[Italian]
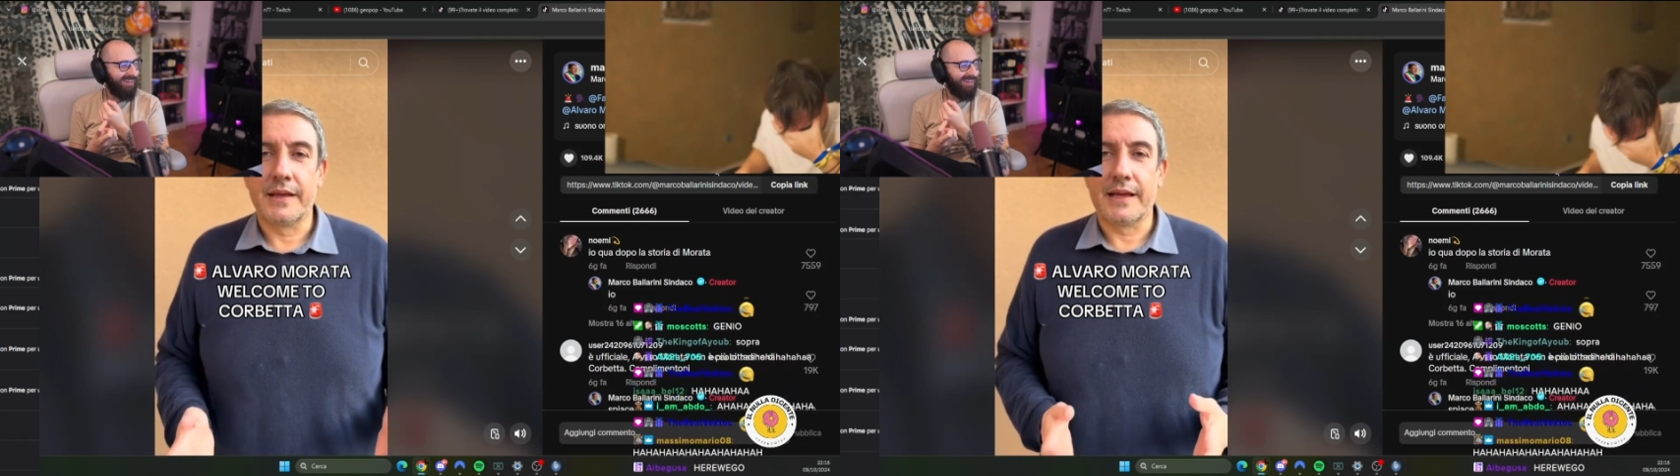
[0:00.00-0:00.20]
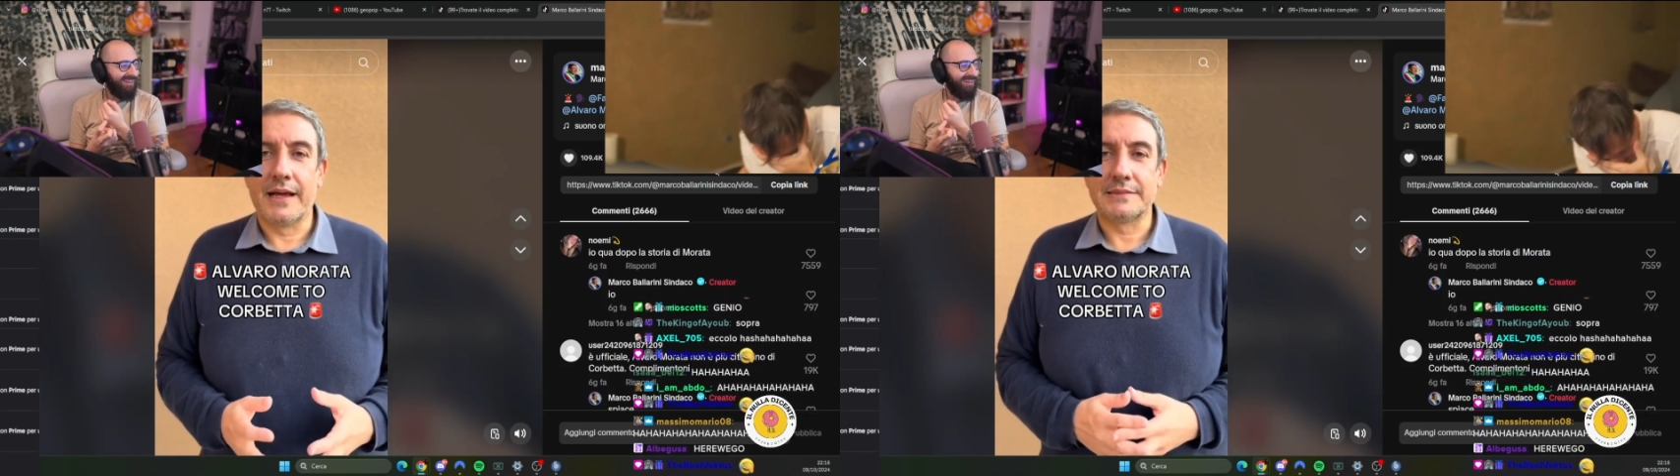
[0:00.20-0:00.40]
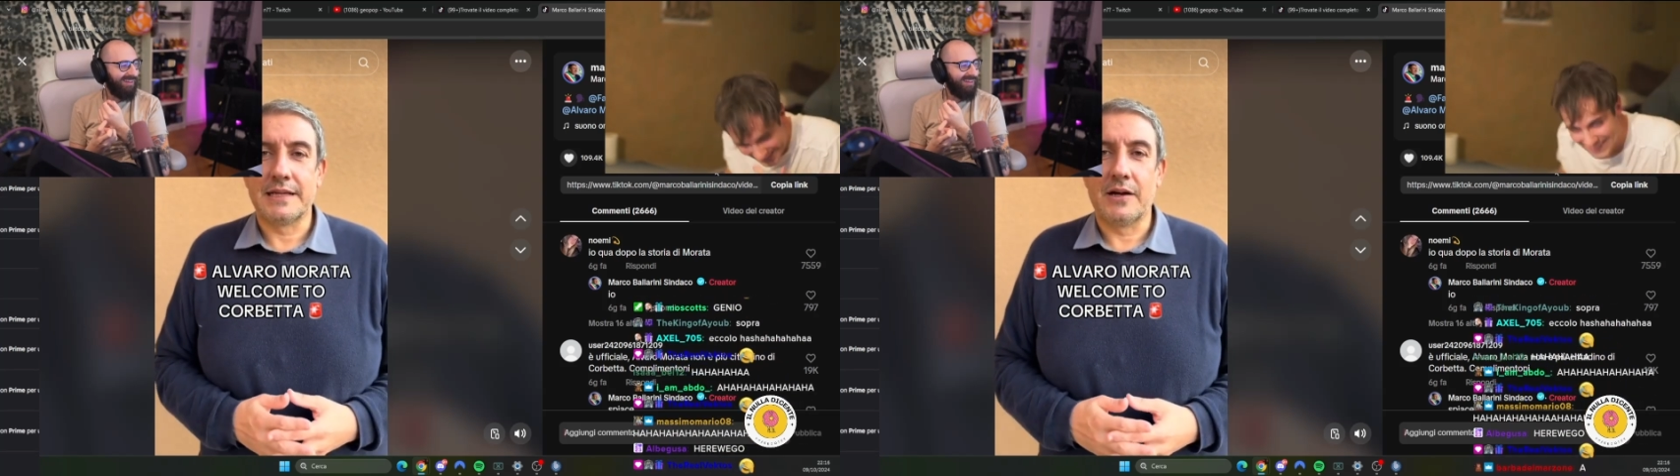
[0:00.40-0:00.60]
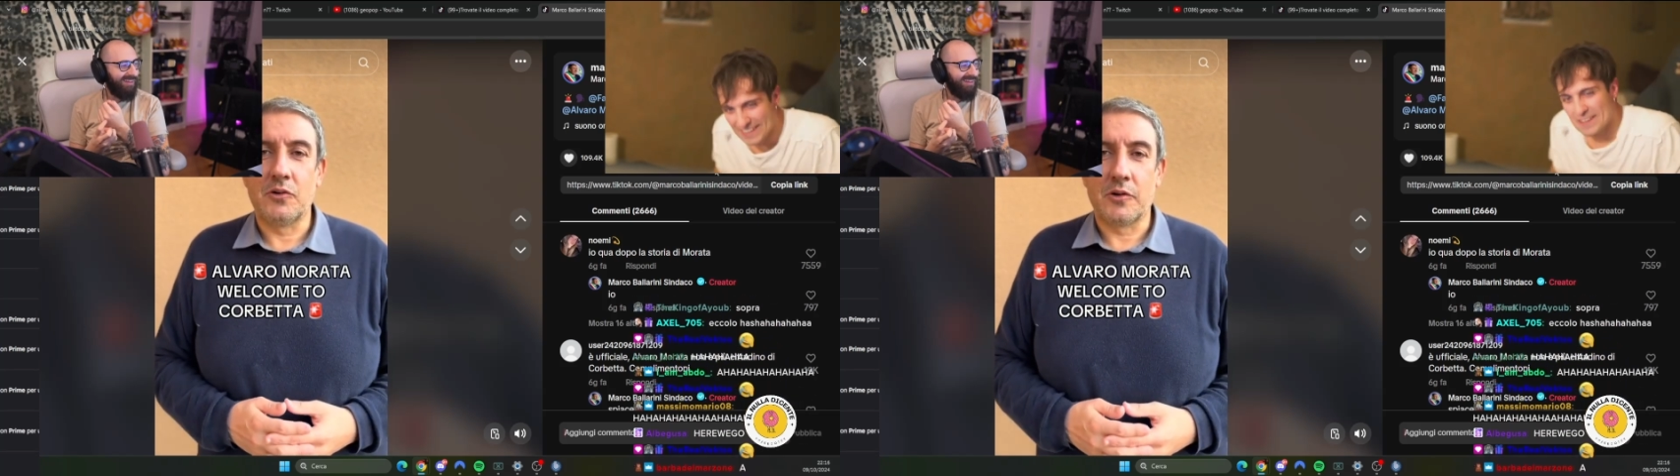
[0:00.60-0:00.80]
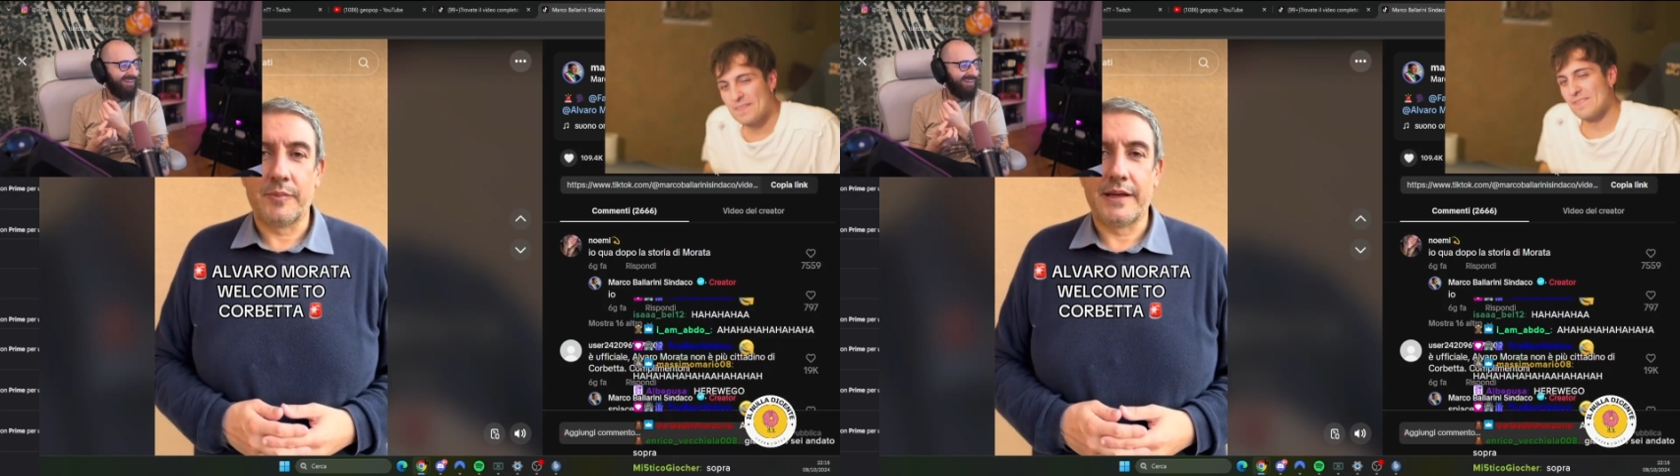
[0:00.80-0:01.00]
casa a
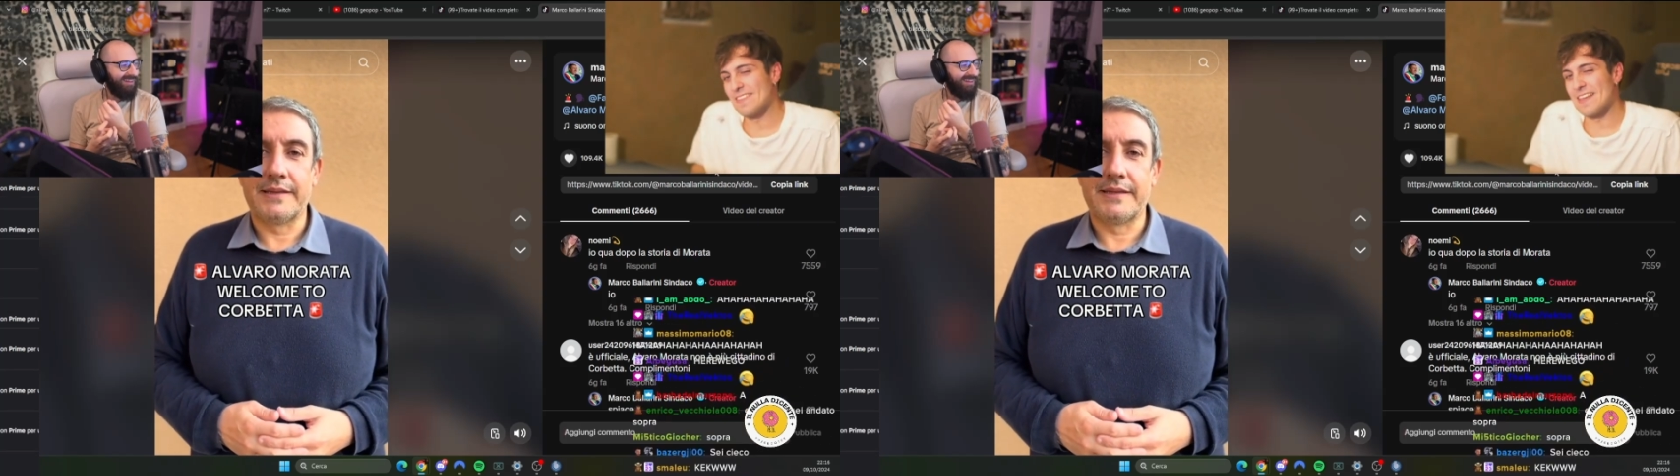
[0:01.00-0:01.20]
Corbetta.